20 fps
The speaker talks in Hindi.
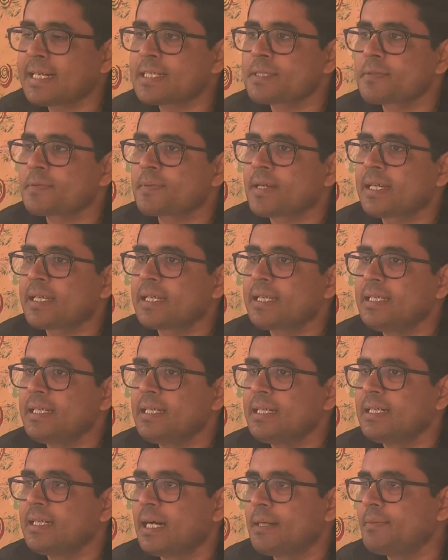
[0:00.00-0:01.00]
क्रिसमस मनाने के
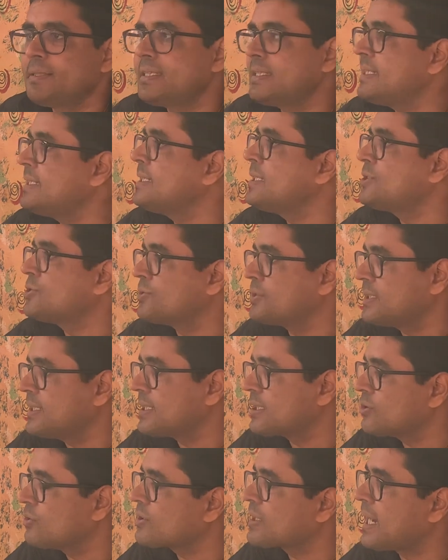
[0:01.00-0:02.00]
लिए अभी तीन दिन छुट्टी
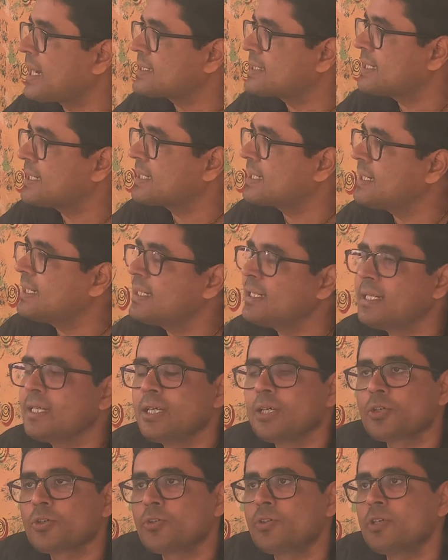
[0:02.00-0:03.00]
है तो लोग कहाँ चले गए
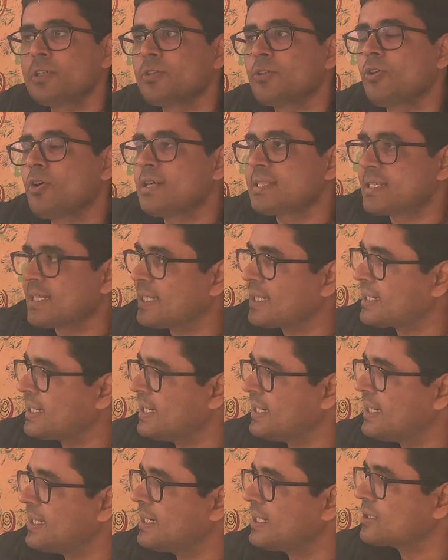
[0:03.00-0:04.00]
कोई गोवा चले गए
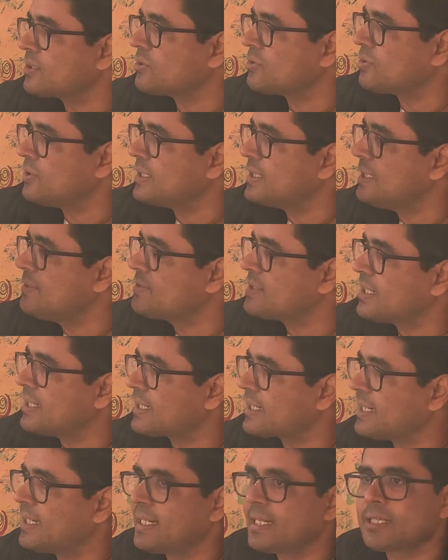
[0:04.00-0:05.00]
हैं कोई दीव चले
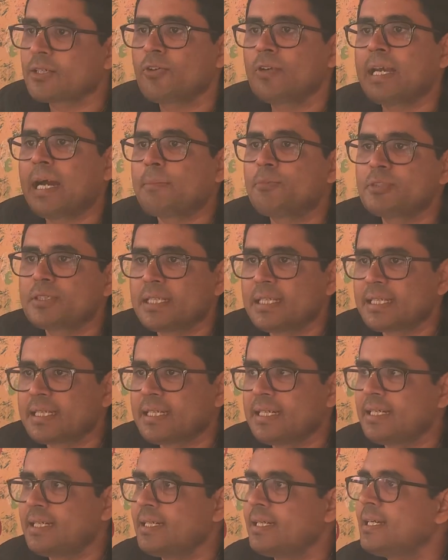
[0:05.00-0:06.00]
गए हैं कोई आबू चले
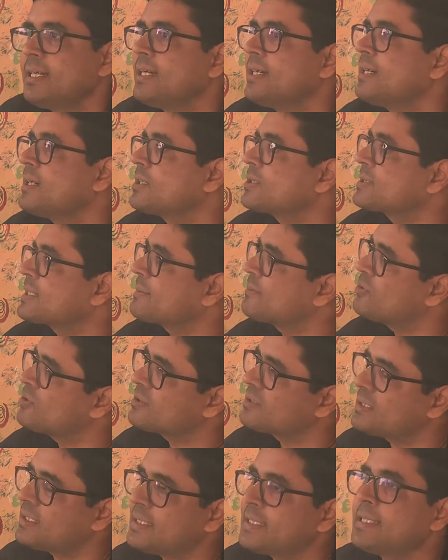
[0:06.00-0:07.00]
गए हैं सब
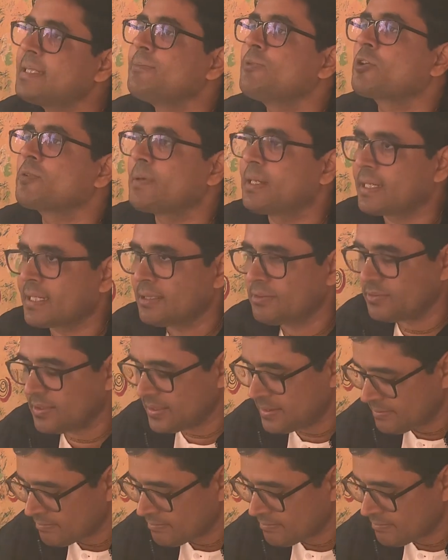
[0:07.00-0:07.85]
लोग इंद्रिय भोग में लगे हुए हैं